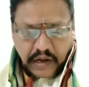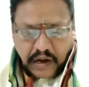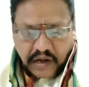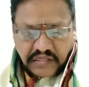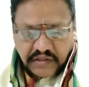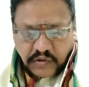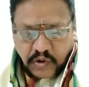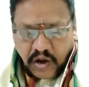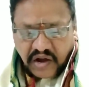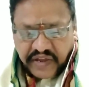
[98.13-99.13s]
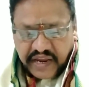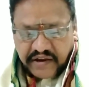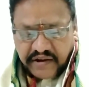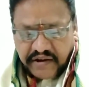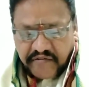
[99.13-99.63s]
ఆ స్థితిలో ఆ కవి
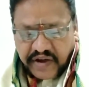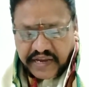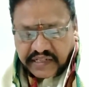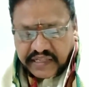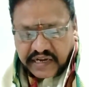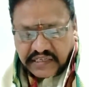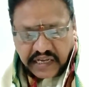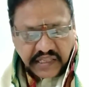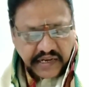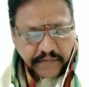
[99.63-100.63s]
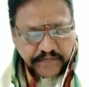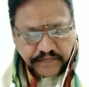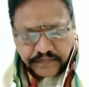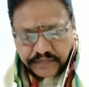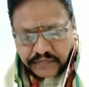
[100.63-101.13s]
వైయక్తిక చైతన్యం
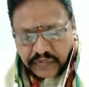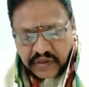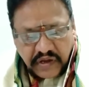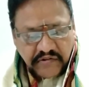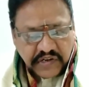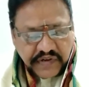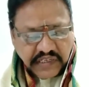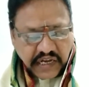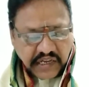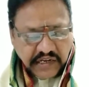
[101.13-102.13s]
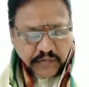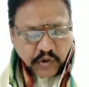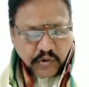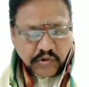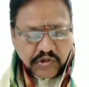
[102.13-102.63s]
విశ్వ చైతన్యంతో
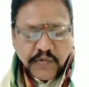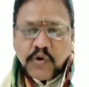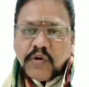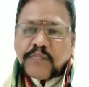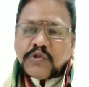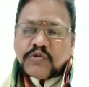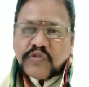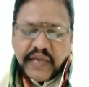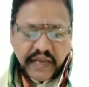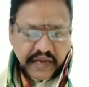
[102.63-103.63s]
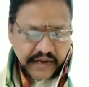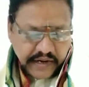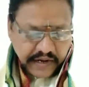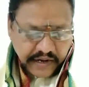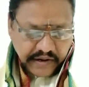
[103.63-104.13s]
సంయోగం పొందుతుంది
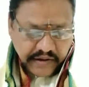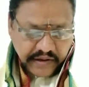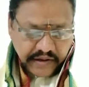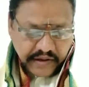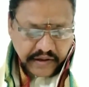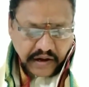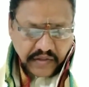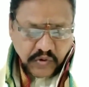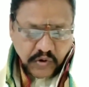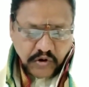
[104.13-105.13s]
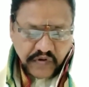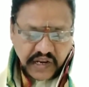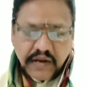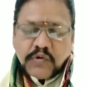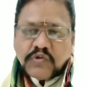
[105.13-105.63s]
అందులో
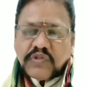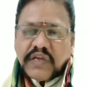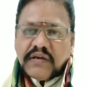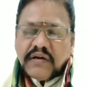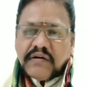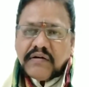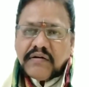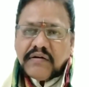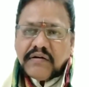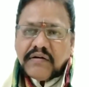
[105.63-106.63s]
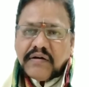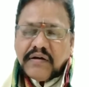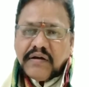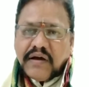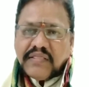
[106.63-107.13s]
విలీనమవుతుంది
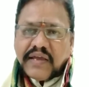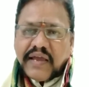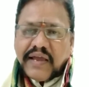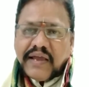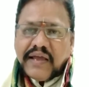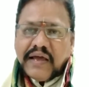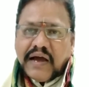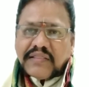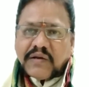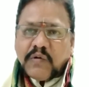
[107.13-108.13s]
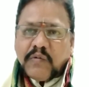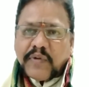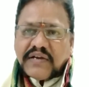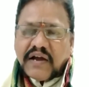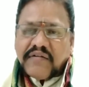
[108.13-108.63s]
అందుకే అతను
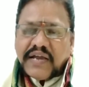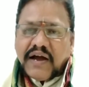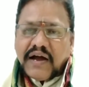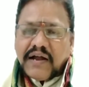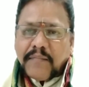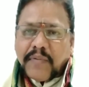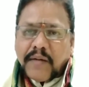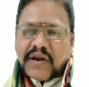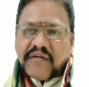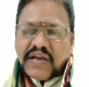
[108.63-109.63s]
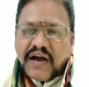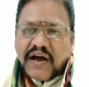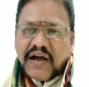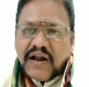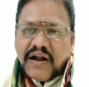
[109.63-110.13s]
ప్రజాకవిగా పామర కవిగా
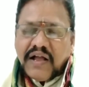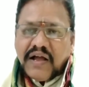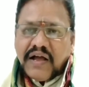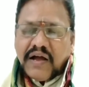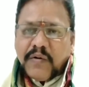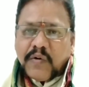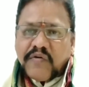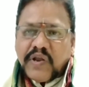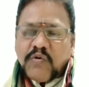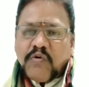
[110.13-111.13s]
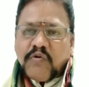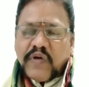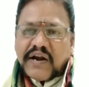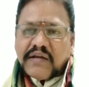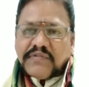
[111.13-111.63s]
ఒక వెలుగు
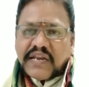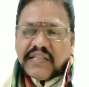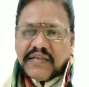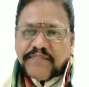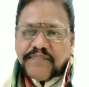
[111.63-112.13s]
వెలగడం జరిగింది